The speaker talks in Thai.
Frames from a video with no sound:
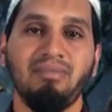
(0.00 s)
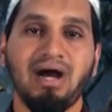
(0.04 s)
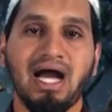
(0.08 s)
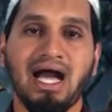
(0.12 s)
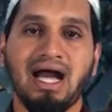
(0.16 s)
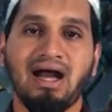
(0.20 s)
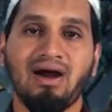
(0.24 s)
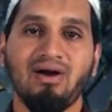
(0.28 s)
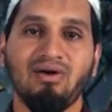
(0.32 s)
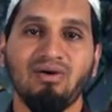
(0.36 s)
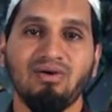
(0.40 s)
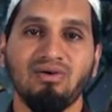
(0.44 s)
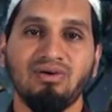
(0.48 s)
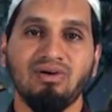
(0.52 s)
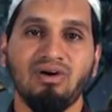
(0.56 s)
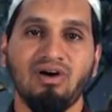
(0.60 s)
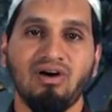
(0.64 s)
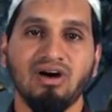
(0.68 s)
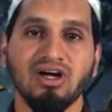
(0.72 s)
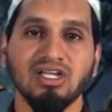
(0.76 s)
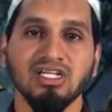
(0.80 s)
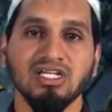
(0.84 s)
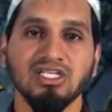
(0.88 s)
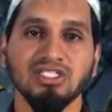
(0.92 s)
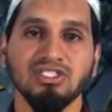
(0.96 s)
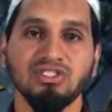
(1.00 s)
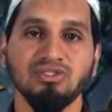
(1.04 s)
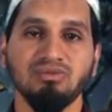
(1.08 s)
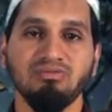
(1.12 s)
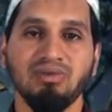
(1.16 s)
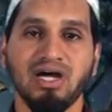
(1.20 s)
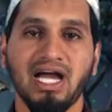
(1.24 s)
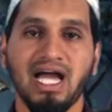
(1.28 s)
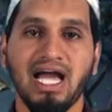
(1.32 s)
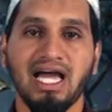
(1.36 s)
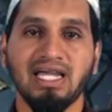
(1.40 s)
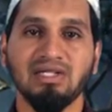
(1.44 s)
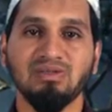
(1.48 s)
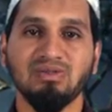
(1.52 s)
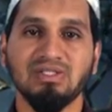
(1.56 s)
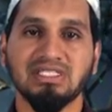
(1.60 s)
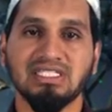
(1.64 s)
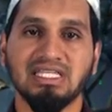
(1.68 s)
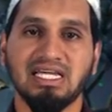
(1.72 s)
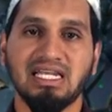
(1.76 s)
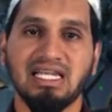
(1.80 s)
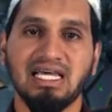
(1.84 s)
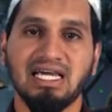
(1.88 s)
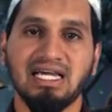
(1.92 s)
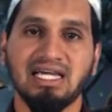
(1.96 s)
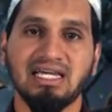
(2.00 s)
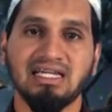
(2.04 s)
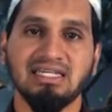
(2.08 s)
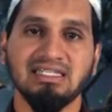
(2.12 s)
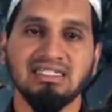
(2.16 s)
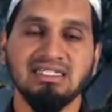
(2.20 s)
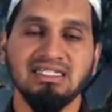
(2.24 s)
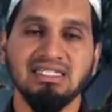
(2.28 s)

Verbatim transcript: บ่าวของอัลลอฮฺซุบฮานหัวตาลา